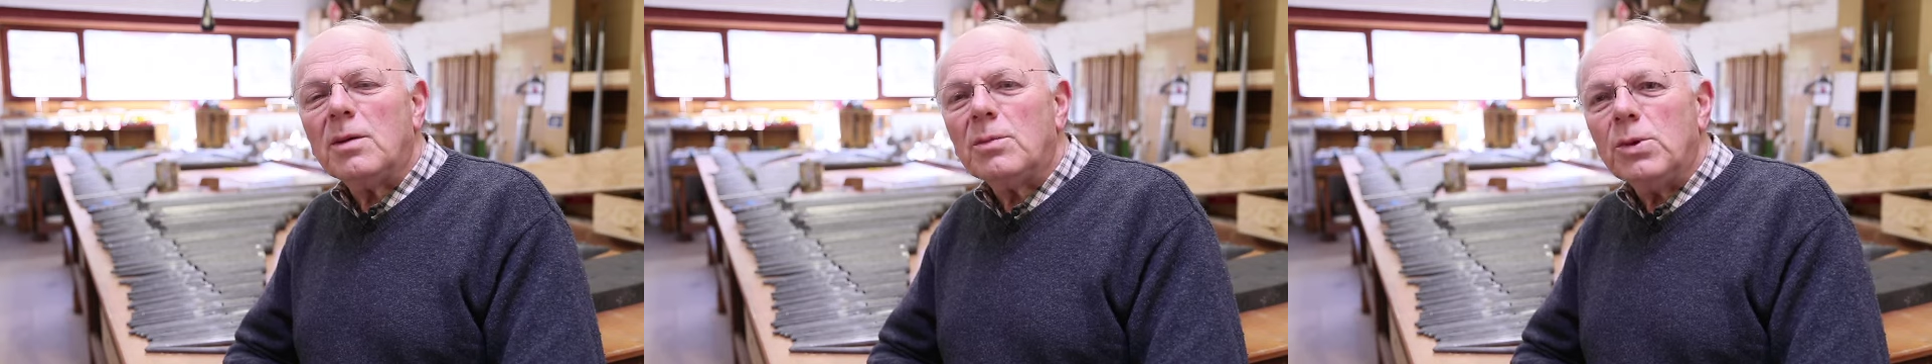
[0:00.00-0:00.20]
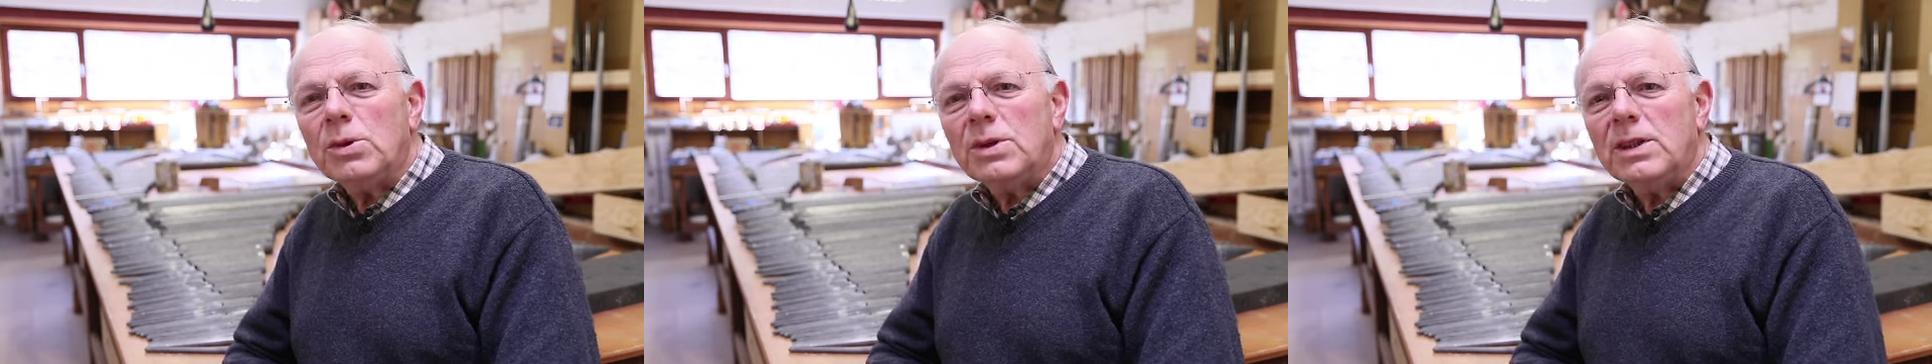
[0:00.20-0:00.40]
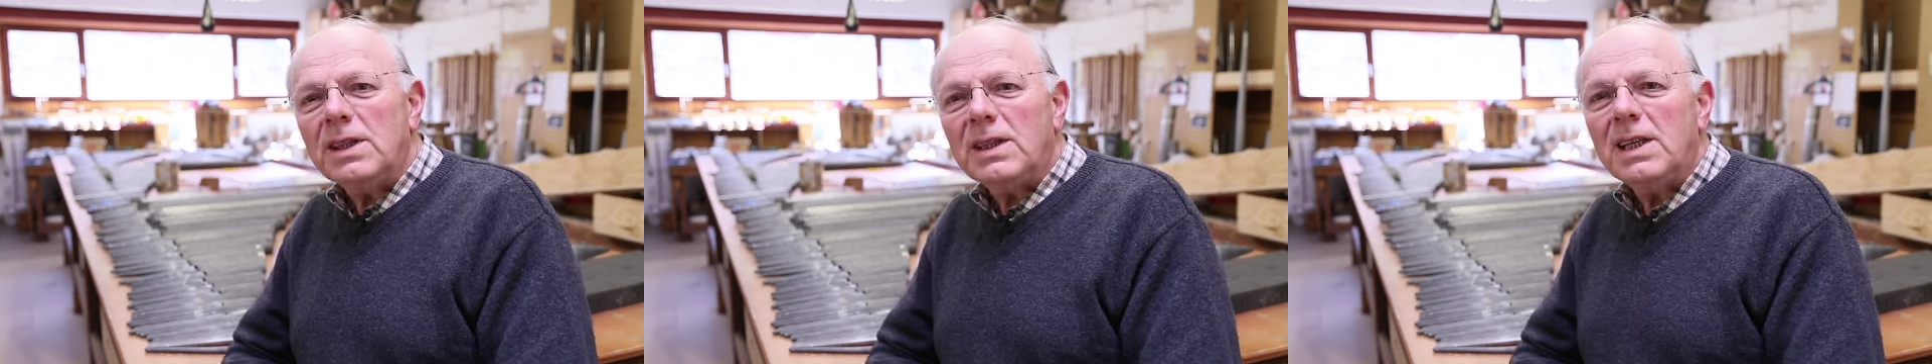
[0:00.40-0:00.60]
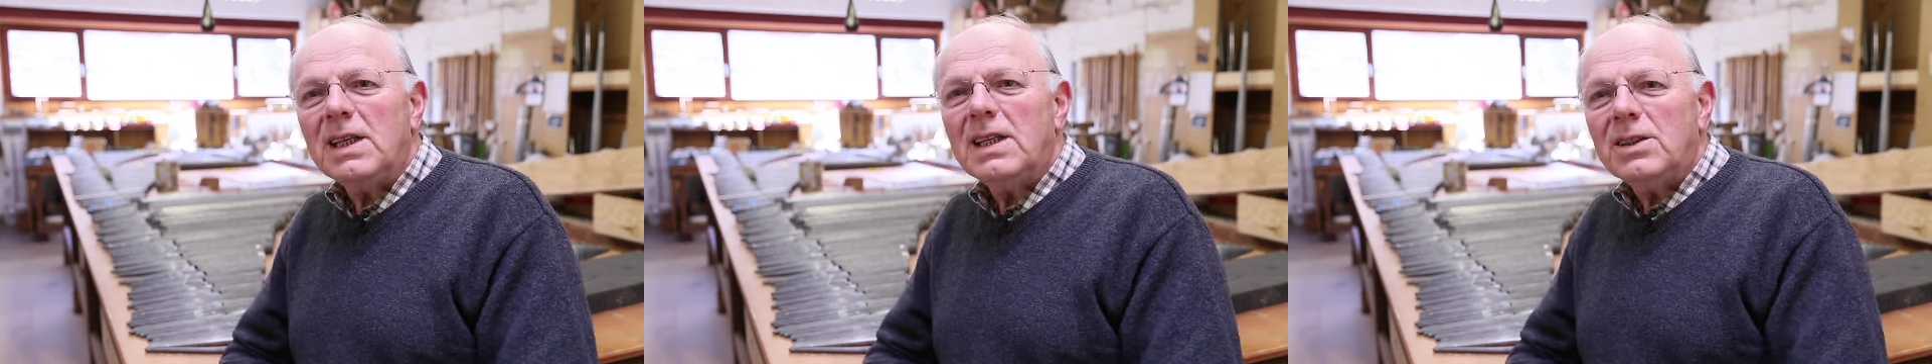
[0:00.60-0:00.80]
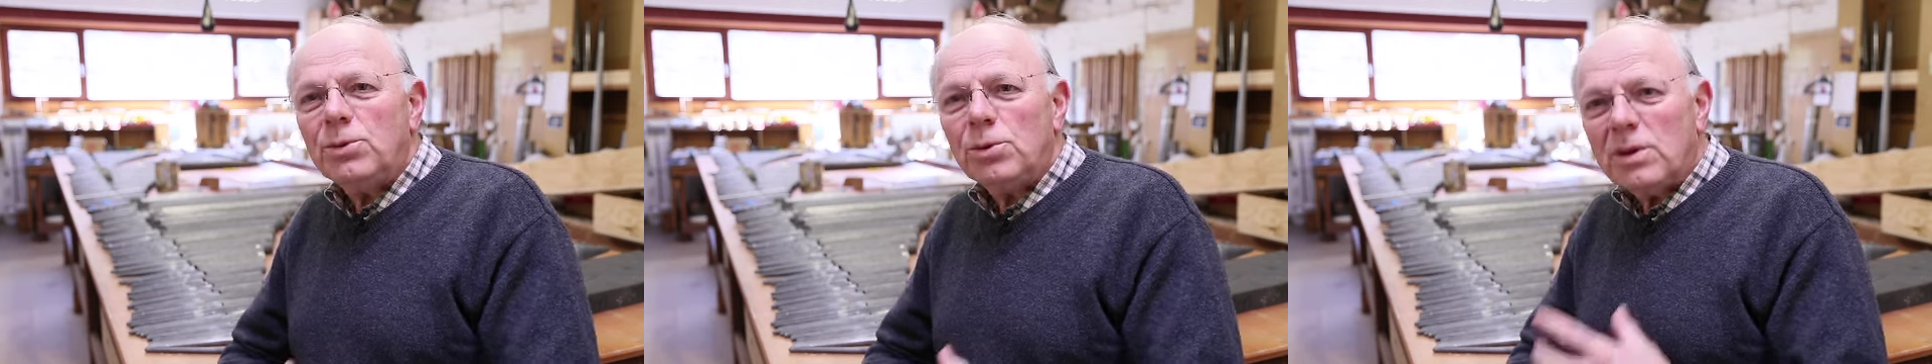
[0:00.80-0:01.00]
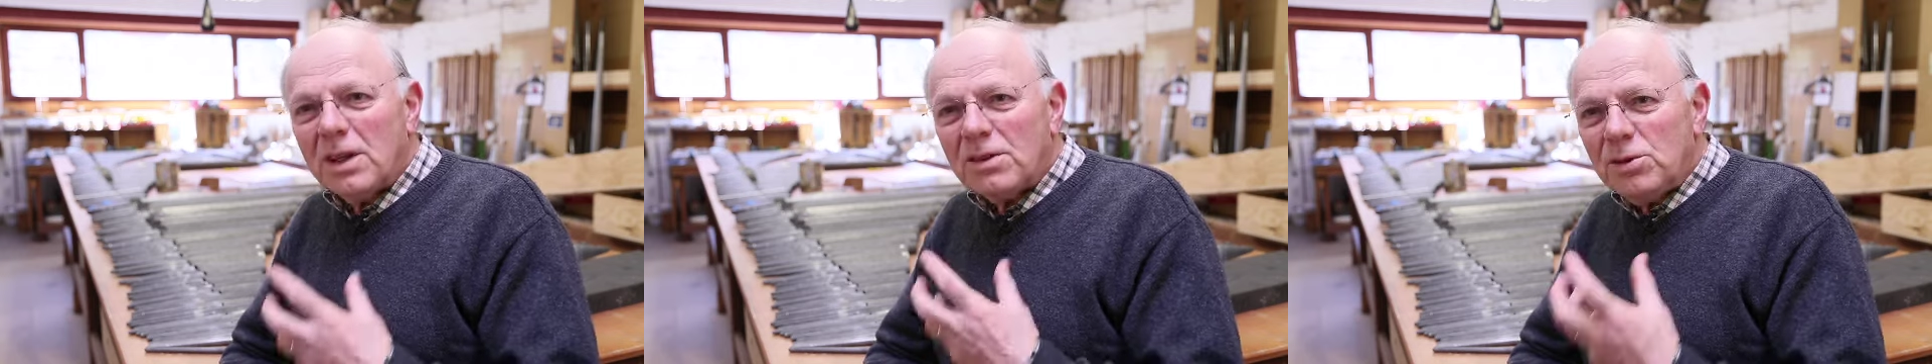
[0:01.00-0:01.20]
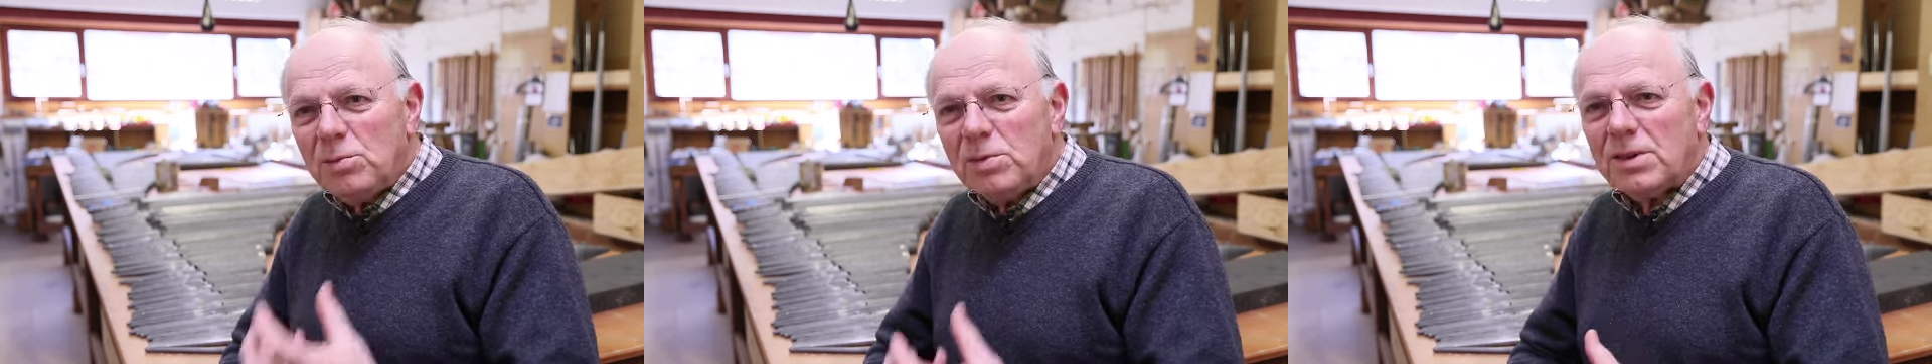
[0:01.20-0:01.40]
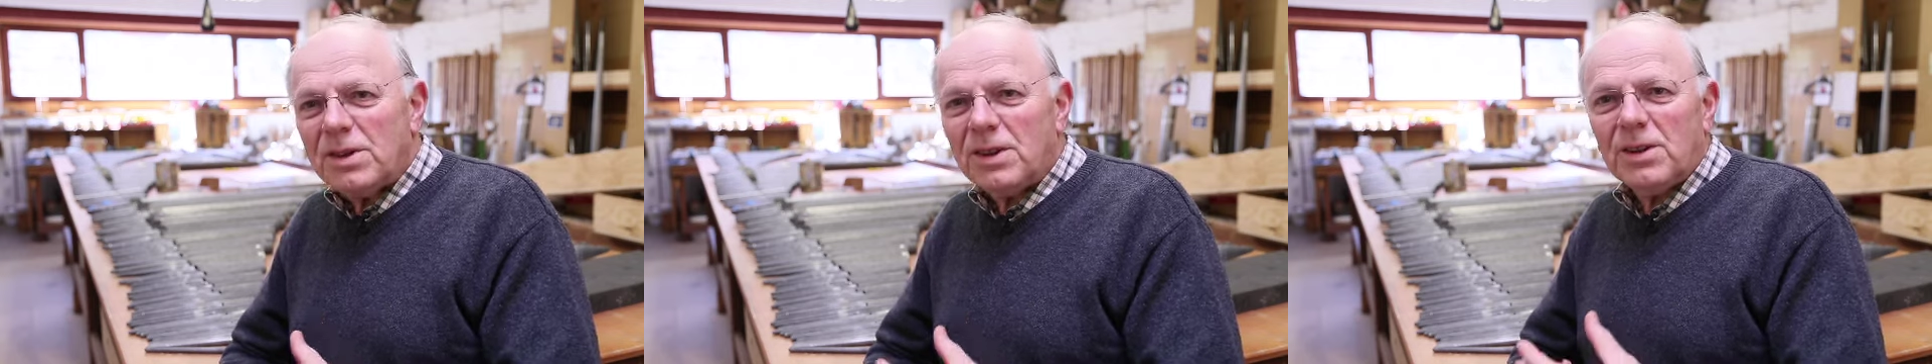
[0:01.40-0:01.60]
beauté, toute la
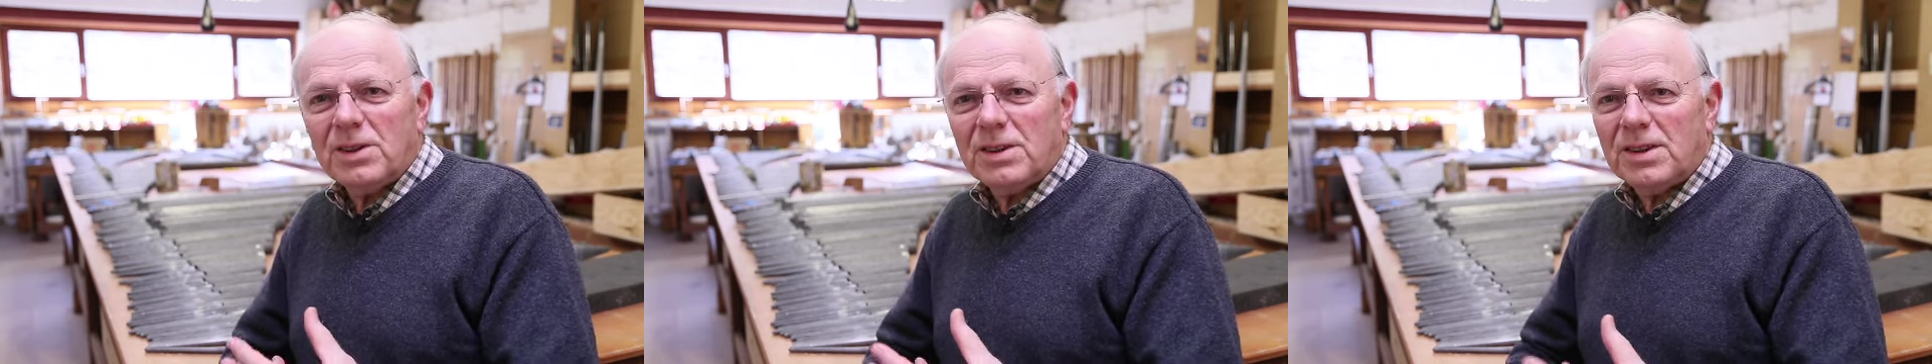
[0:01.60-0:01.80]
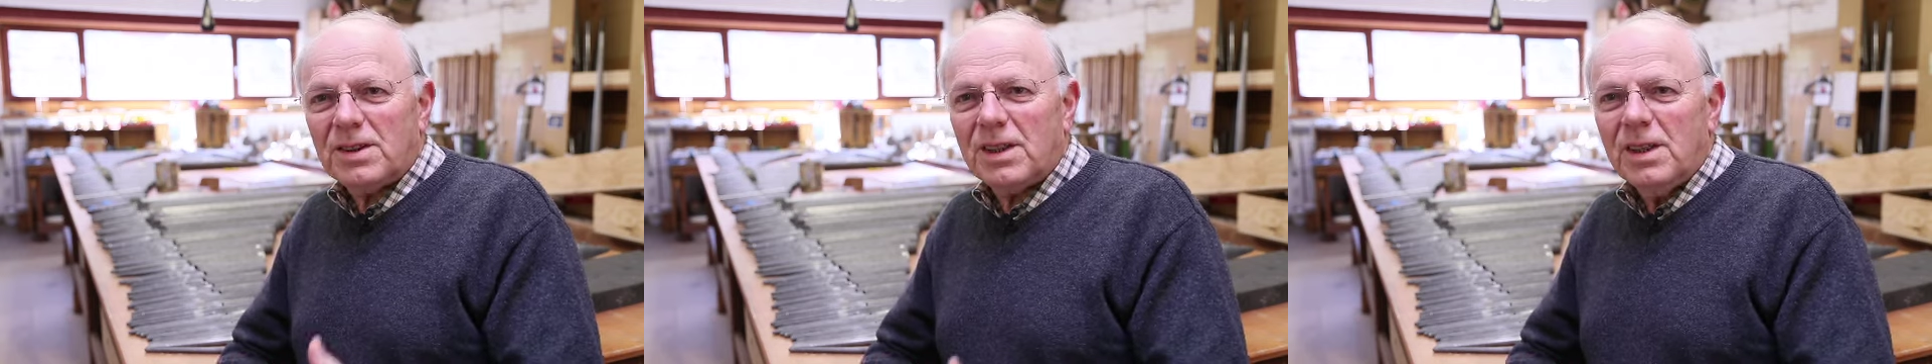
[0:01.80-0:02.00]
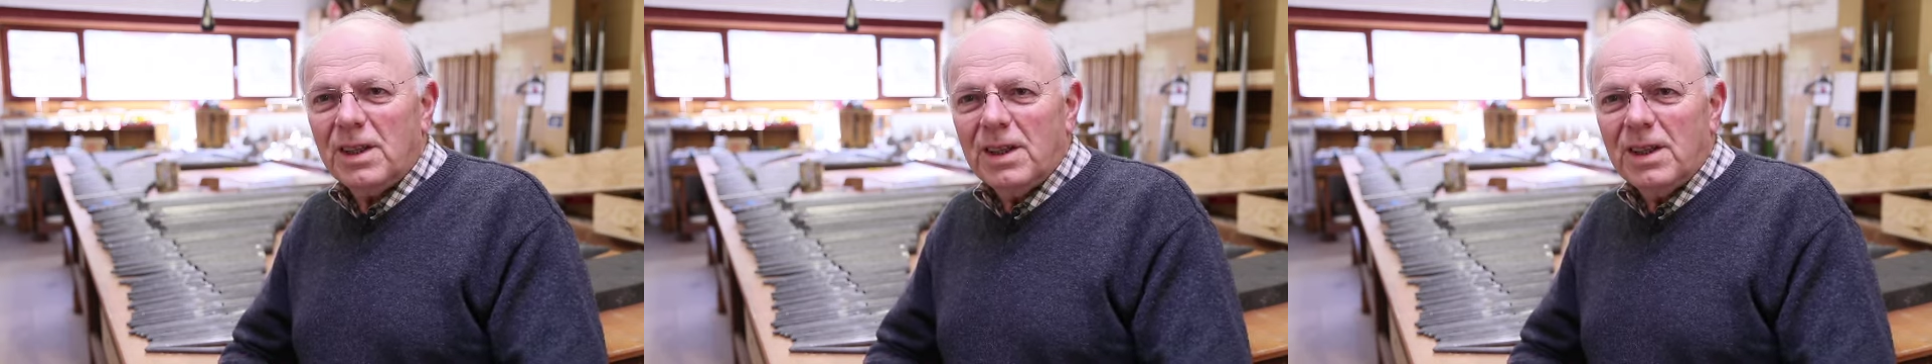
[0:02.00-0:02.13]
substance,